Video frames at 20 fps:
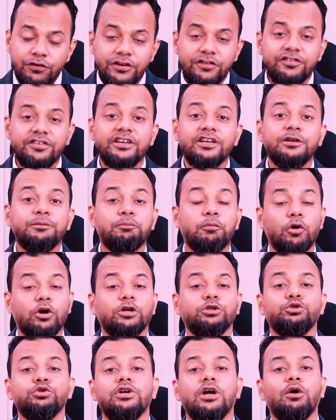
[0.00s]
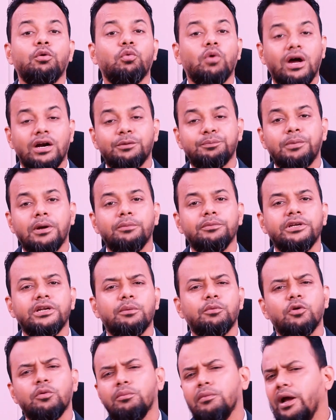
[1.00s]
ভিজিট পড়াশোনা ওয়ার্ক
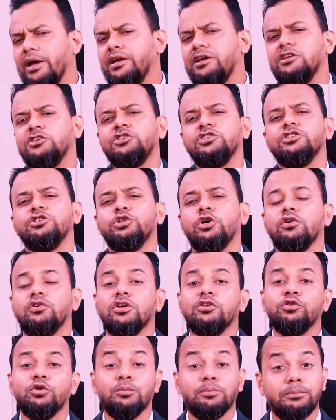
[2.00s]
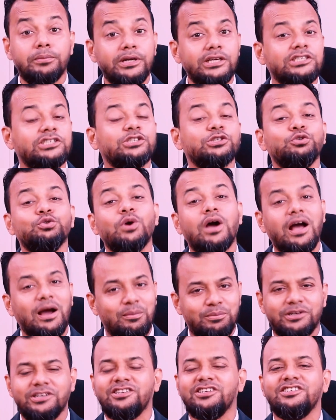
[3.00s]
পারমিট এবং মাইগ্রেশন সংক্রান্ত বেশ কিছু
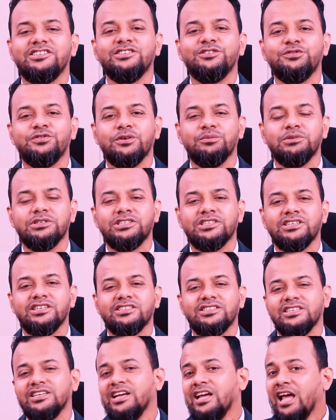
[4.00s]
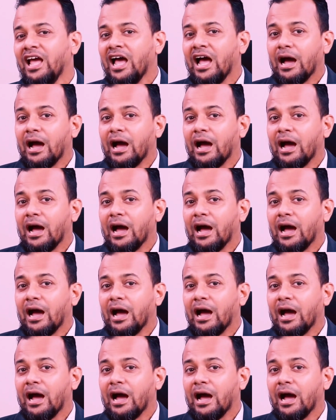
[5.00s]
আপডেটেড ইনফরমেশন আছে